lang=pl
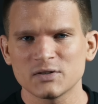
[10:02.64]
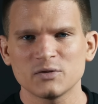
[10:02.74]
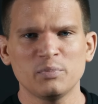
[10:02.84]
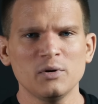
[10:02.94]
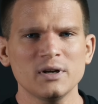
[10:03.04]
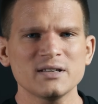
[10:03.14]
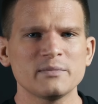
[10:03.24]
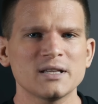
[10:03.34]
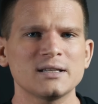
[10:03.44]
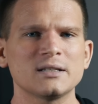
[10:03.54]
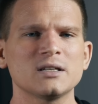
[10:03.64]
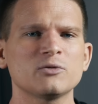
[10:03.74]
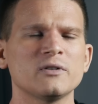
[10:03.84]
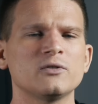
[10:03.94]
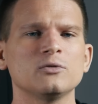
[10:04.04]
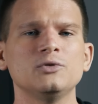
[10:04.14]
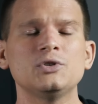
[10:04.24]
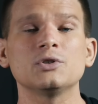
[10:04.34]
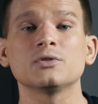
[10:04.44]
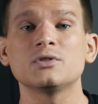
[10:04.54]
spora zmiana nadeszła w roku
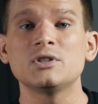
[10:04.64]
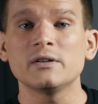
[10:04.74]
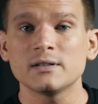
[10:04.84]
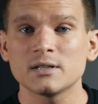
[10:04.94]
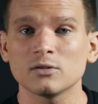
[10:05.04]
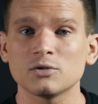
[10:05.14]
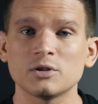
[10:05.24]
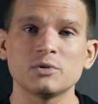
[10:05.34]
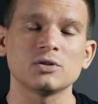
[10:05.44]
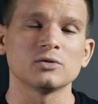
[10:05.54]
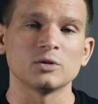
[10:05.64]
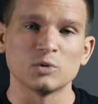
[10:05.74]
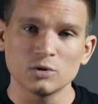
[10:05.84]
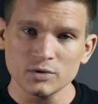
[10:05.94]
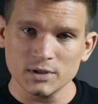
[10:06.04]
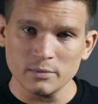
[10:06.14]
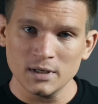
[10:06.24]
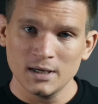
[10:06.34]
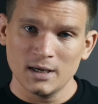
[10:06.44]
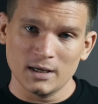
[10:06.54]
1986,
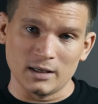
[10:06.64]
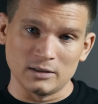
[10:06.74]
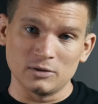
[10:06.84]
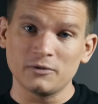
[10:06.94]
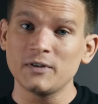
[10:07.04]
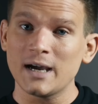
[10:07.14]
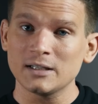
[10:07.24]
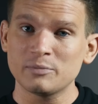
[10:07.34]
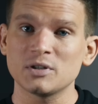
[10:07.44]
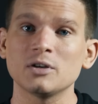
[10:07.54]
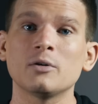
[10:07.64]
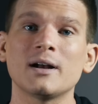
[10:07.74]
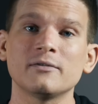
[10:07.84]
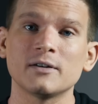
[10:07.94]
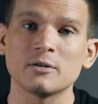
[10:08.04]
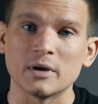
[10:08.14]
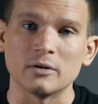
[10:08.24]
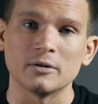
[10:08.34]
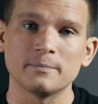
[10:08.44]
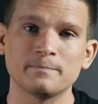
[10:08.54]
kiedy to Fiat przejął Alfa Romeo.